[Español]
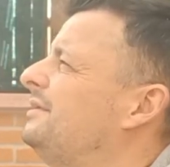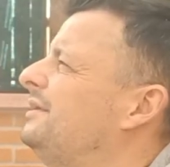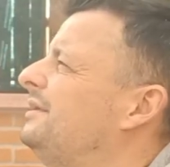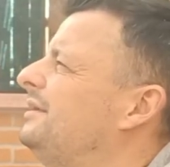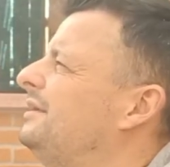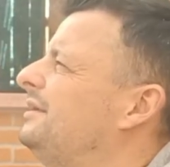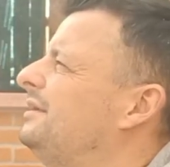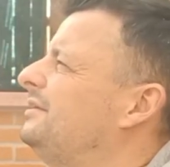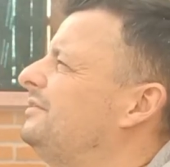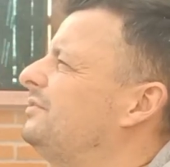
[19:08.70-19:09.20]

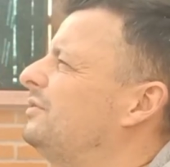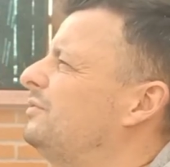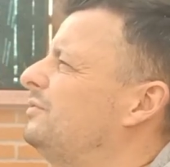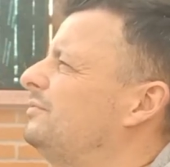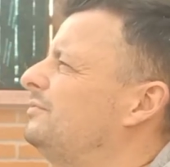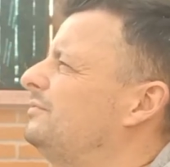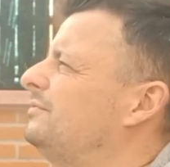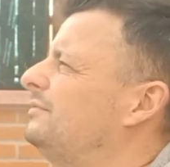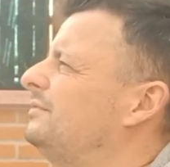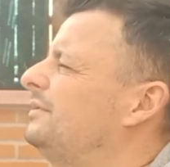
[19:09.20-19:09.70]
y
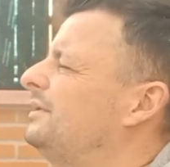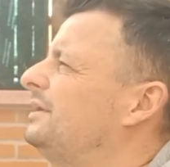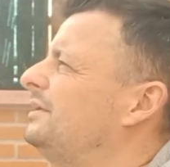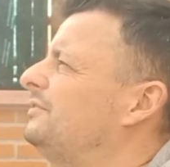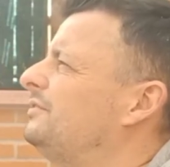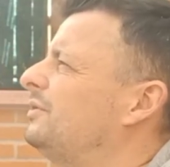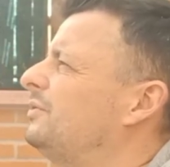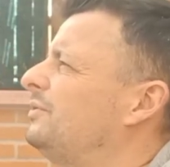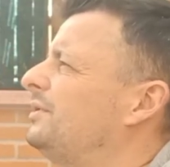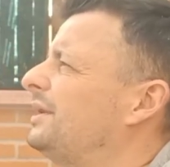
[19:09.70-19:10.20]
según,
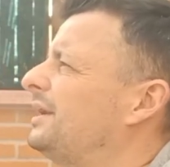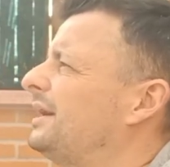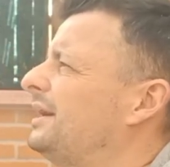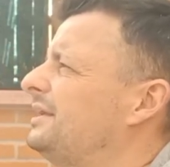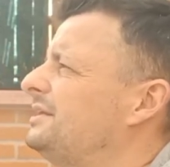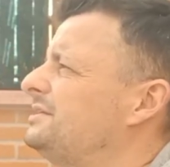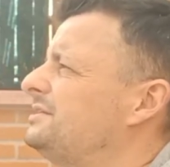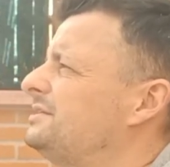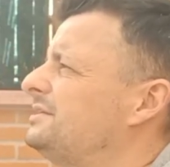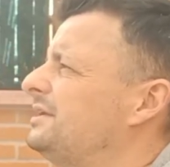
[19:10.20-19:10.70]

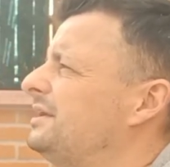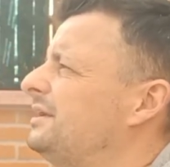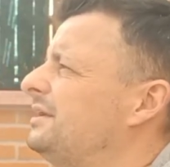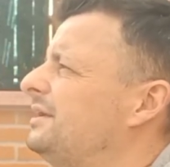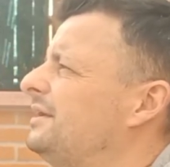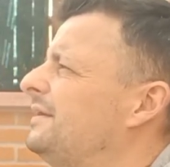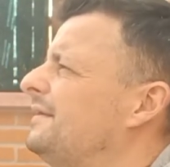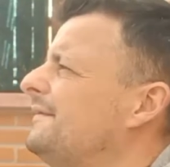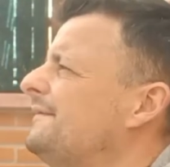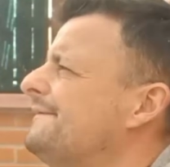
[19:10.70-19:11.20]

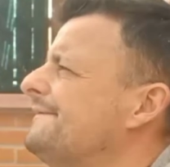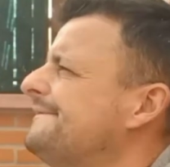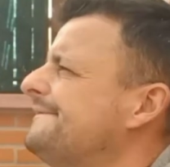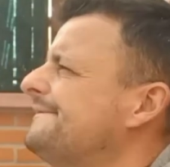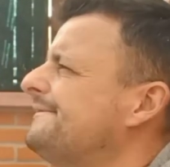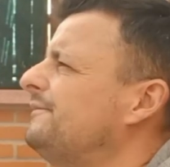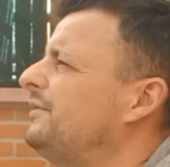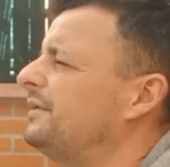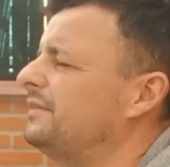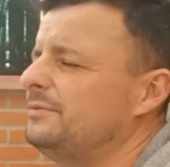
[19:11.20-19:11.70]

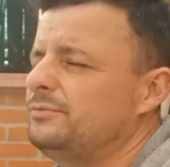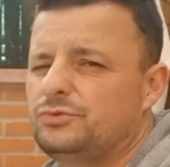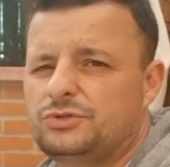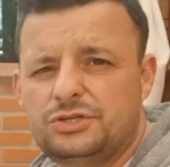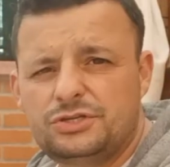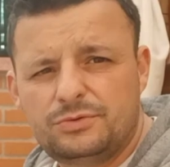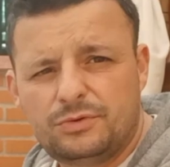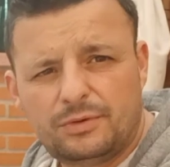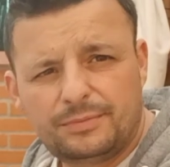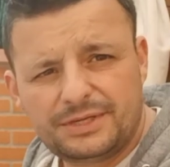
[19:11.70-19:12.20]
y guarde
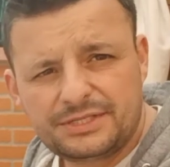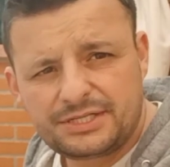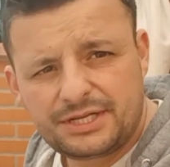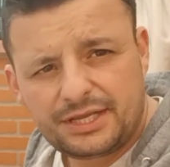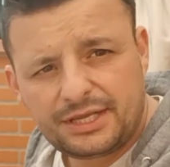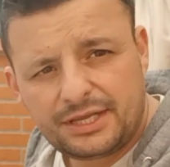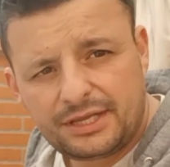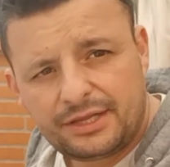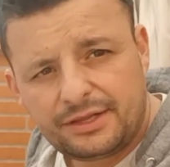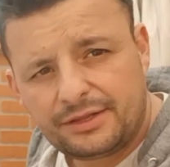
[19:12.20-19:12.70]
muchísimo más
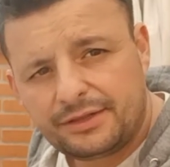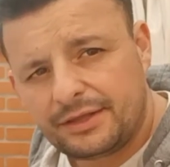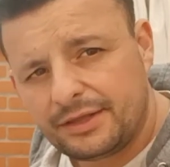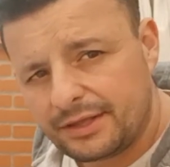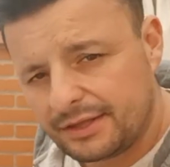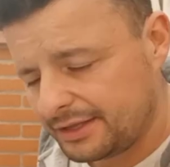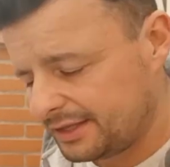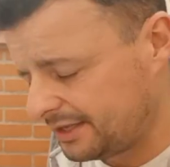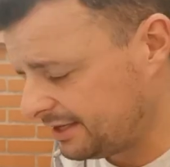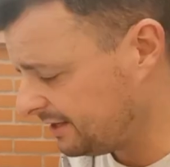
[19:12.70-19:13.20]

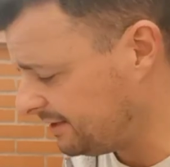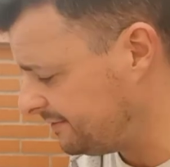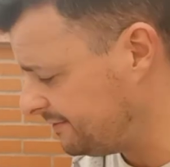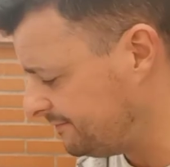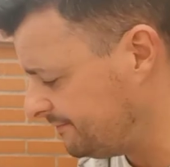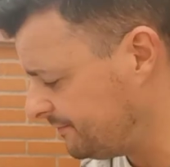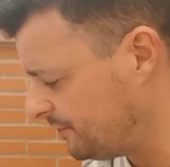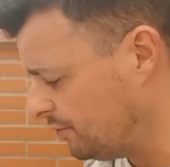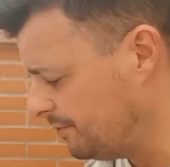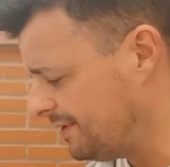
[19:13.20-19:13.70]

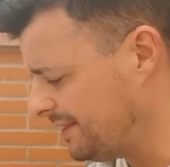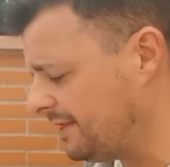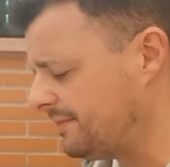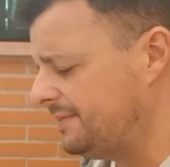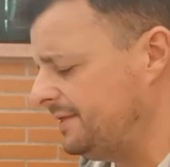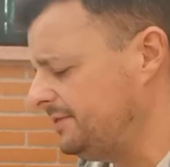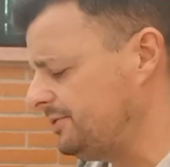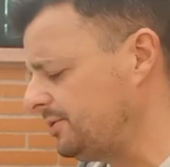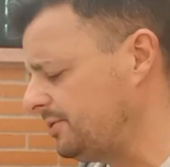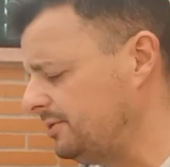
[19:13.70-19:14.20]
humedad
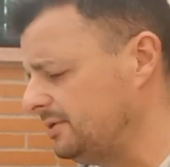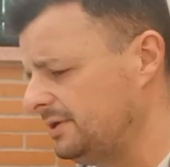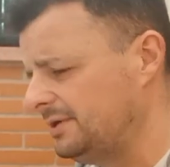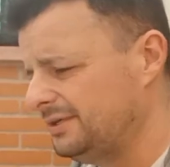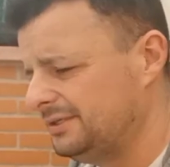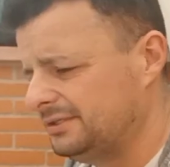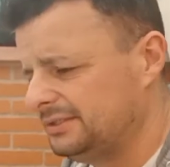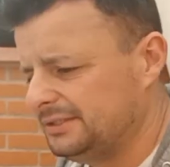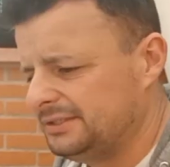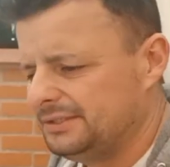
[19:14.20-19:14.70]
dentro.
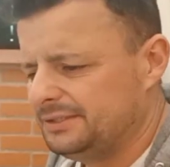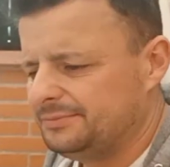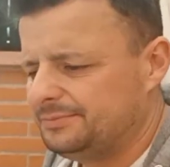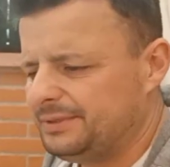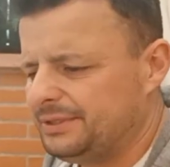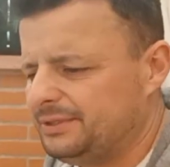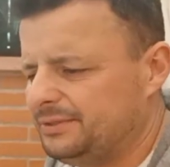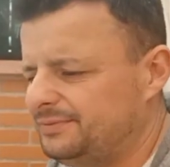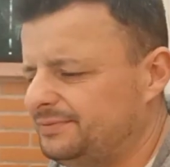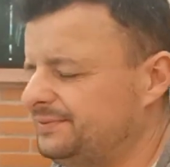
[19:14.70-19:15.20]

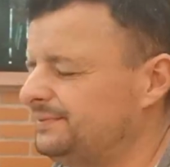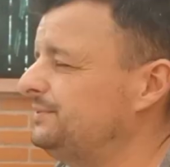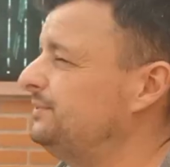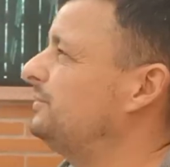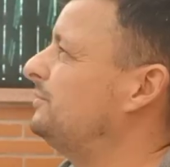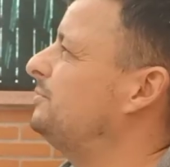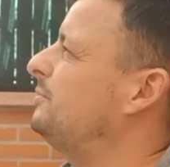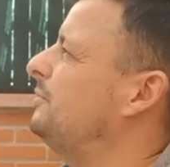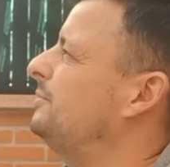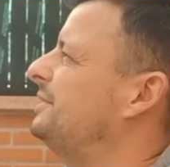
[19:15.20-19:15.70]
Pero
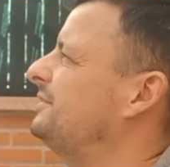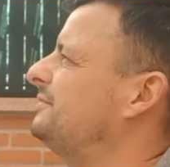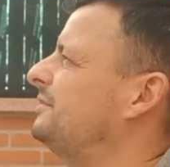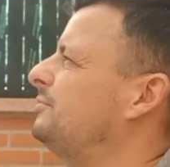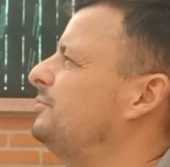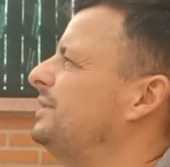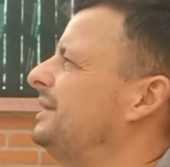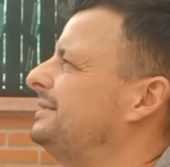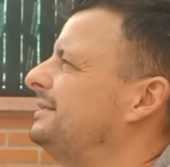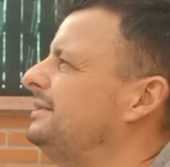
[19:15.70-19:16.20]
yo como voy a
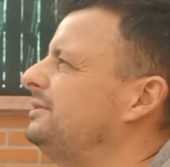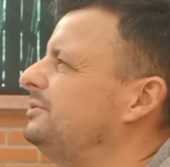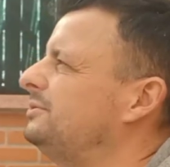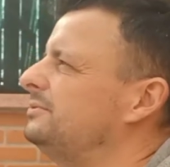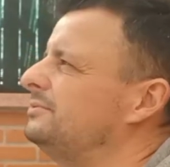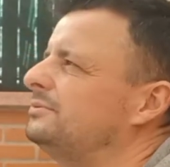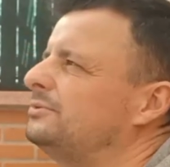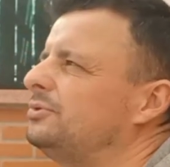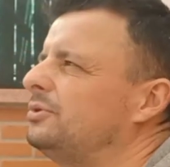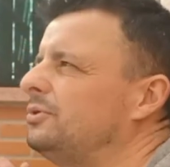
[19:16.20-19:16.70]
estar muy
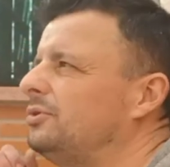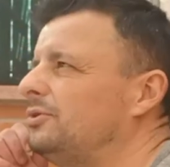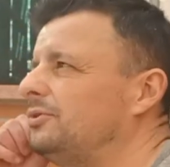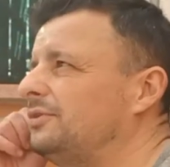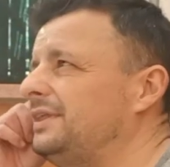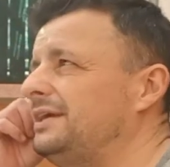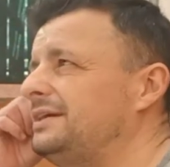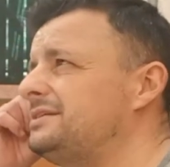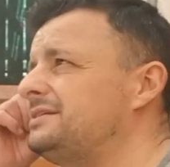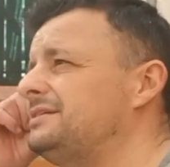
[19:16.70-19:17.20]
atento todos
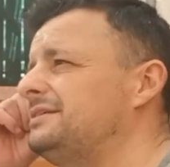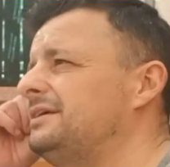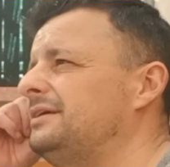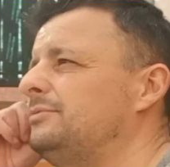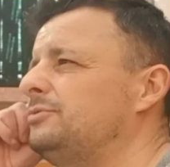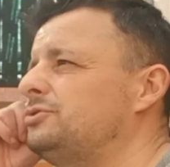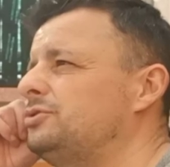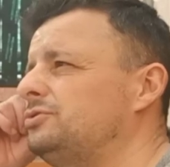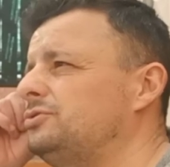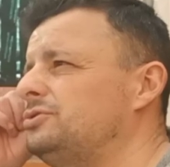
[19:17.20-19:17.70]
los días,
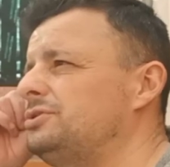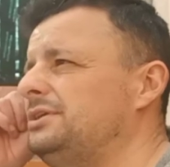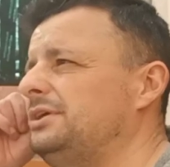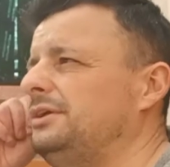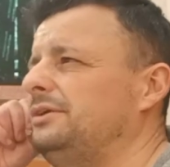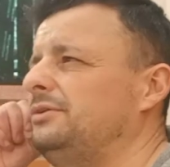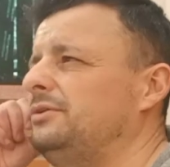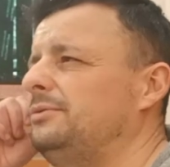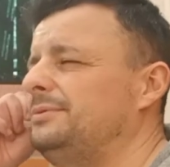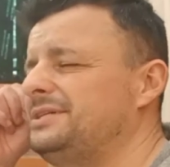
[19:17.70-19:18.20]
vosotros
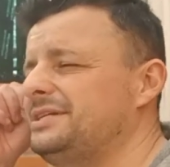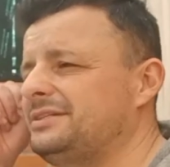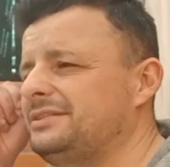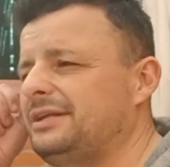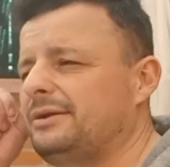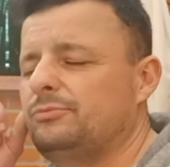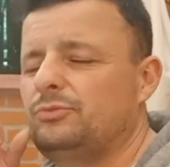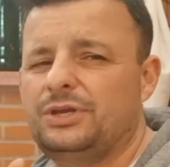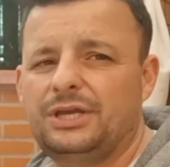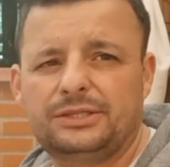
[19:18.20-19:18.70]
si no vais a
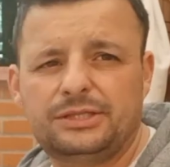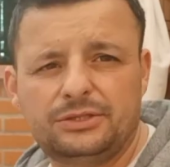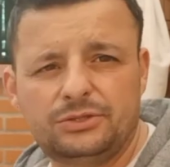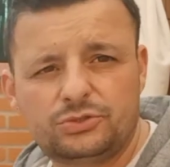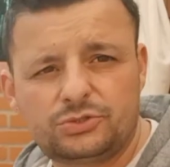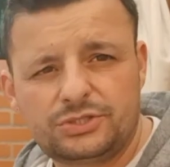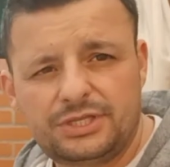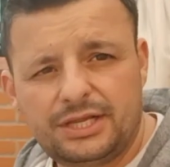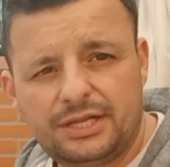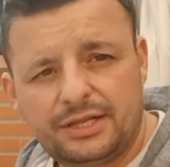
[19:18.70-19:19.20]
estar muy
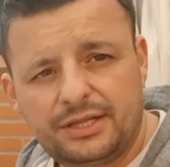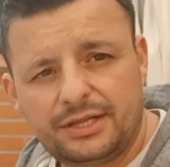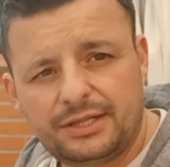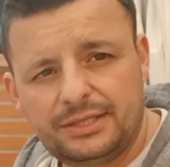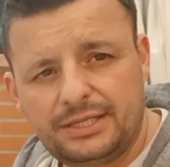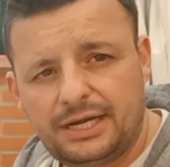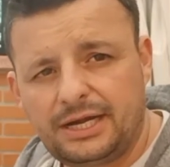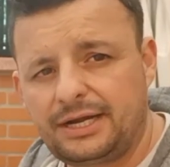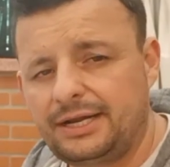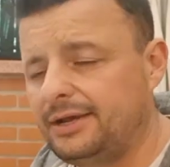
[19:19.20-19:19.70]
atentos
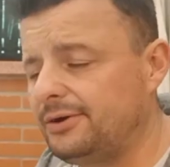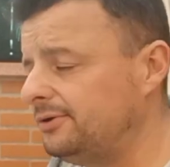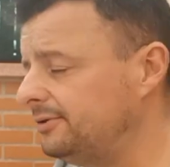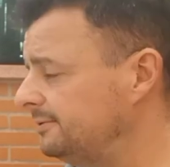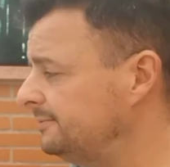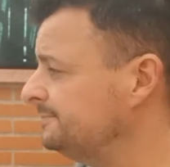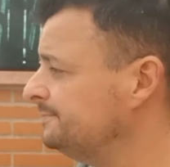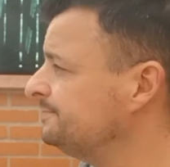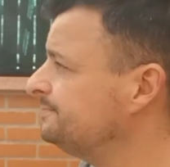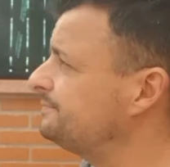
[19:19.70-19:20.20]
del
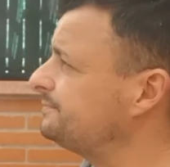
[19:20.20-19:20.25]
riego,